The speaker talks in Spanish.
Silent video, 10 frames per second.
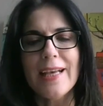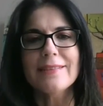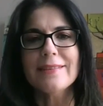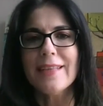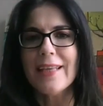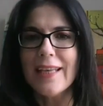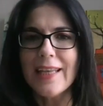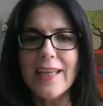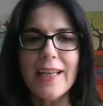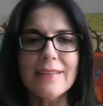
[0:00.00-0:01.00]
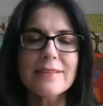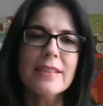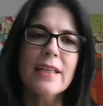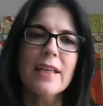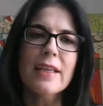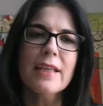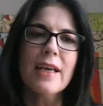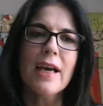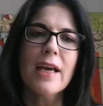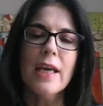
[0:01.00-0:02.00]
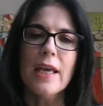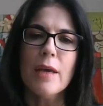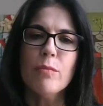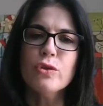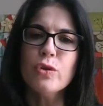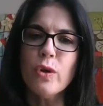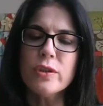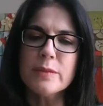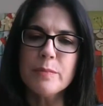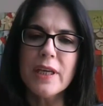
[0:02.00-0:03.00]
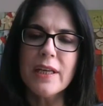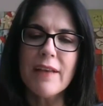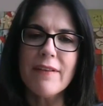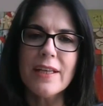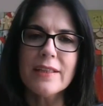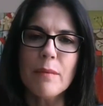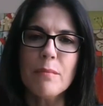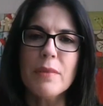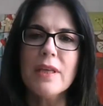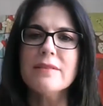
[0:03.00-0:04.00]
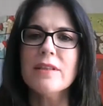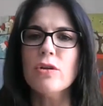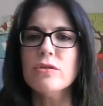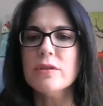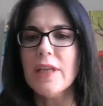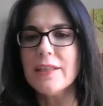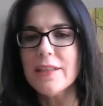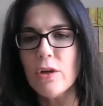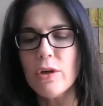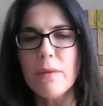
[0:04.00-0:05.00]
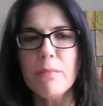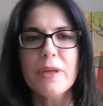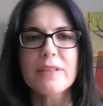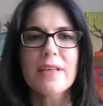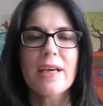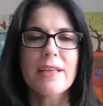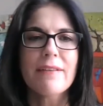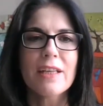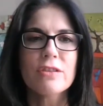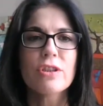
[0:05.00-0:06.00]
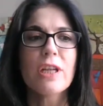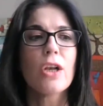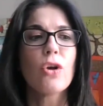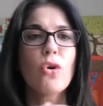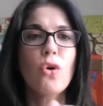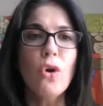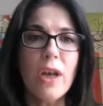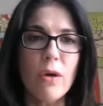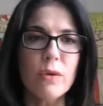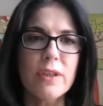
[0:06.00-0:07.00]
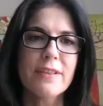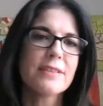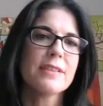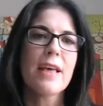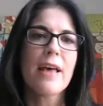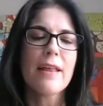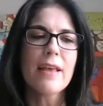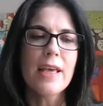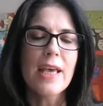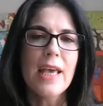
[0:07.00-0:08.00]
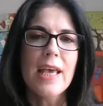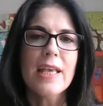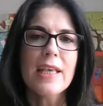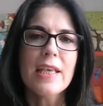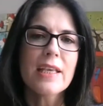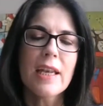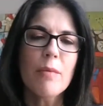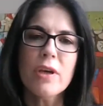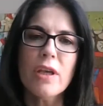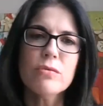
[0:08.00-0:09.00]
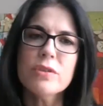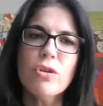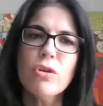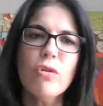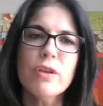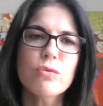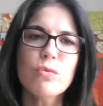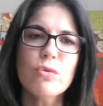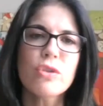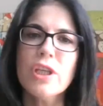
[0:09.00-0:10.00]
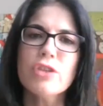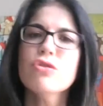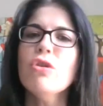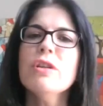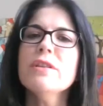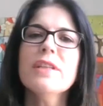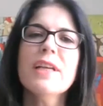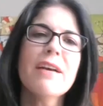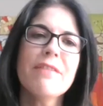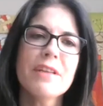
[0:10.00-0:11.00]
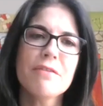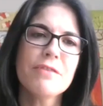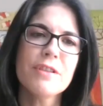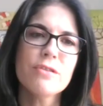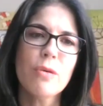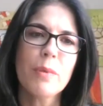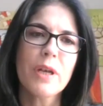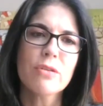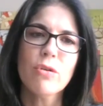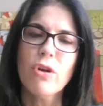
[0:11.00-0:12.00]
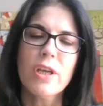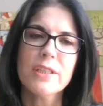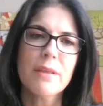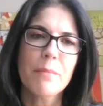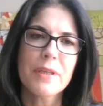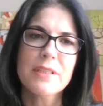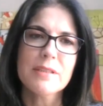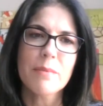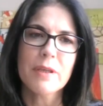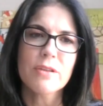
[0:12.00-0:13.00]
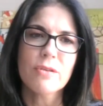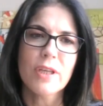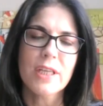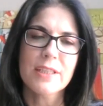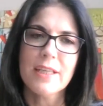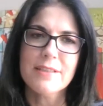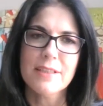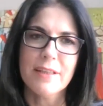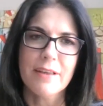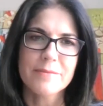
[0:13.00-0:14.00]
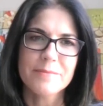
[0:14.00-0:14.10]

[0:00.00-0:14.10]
Se generan sinergias, eh, muchos de los speakers que vienen también se contactan con empresas a nivel nacional con las universidades y, y creemos que es un círculo virtuoso que solo entrega beneficios para todos los que están participando en esta iniciativa.